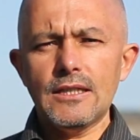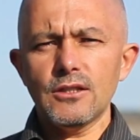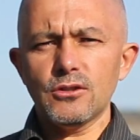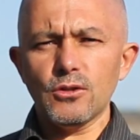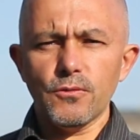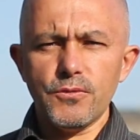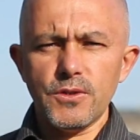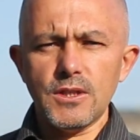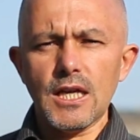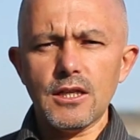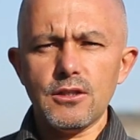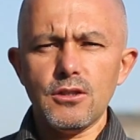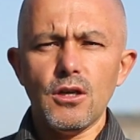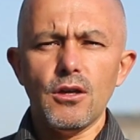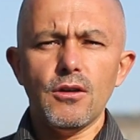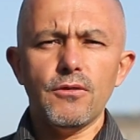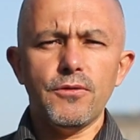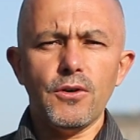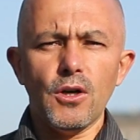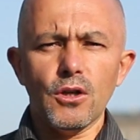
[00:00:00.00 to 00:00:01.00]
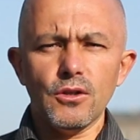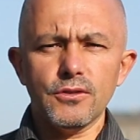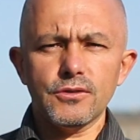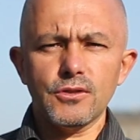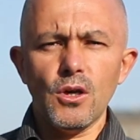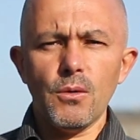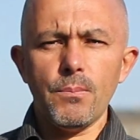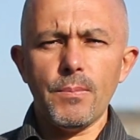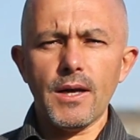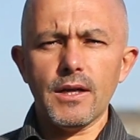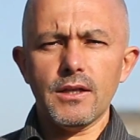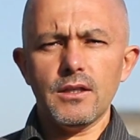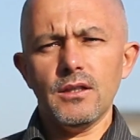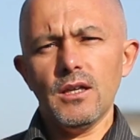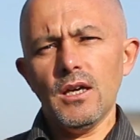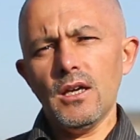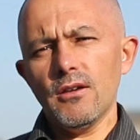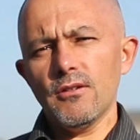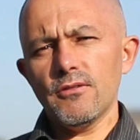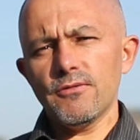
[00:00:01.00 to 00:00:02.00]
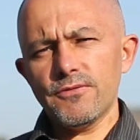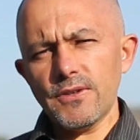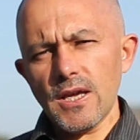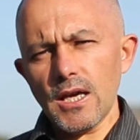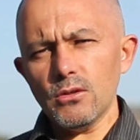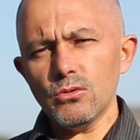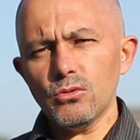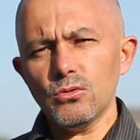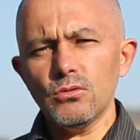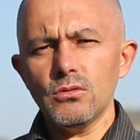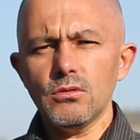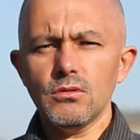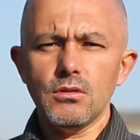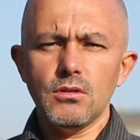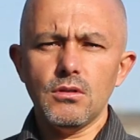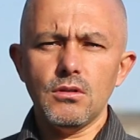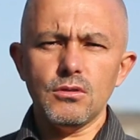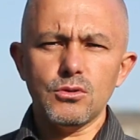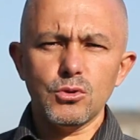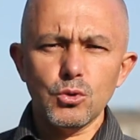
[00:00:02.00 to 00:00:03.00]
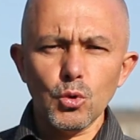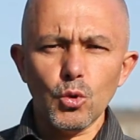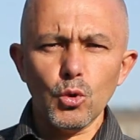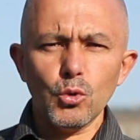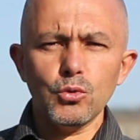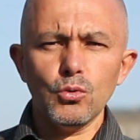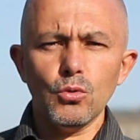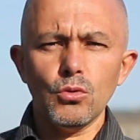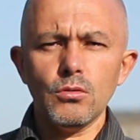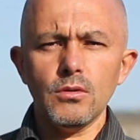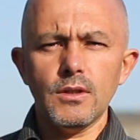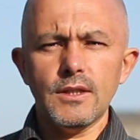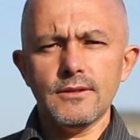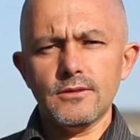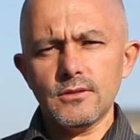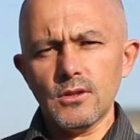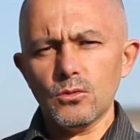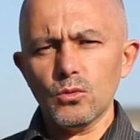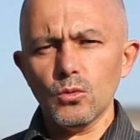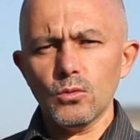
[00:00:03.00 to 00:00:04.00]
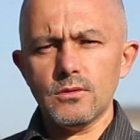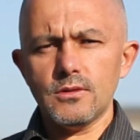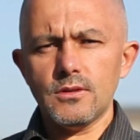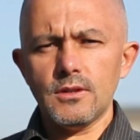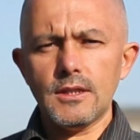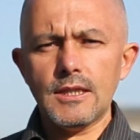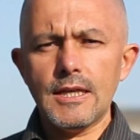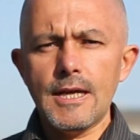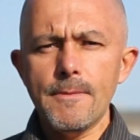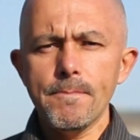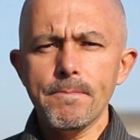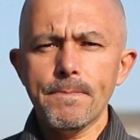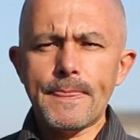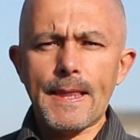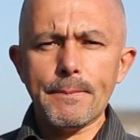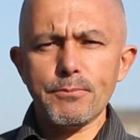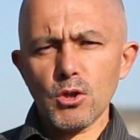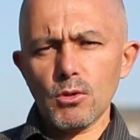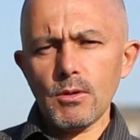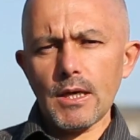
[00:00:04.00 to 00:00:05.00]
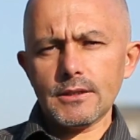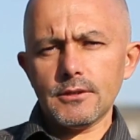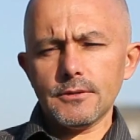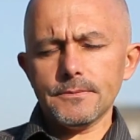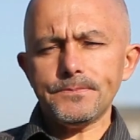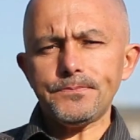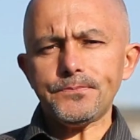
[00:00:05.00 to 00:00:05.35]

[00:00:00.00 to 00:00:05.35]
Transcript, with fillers: co widać w horoskopach wielu e, struktur, instytucji, na przykład